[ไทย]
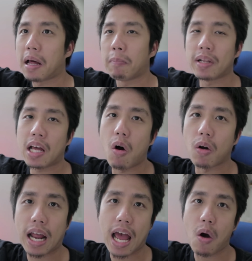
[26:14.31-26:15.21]
ทำท่าอ
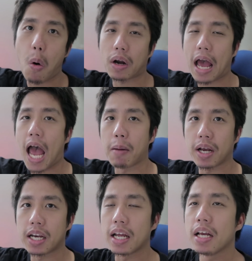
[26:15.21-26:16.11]
อกทาง
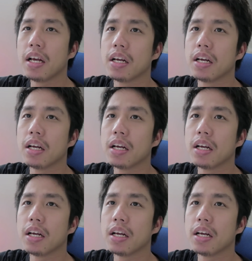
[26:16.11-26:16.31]
กันนะ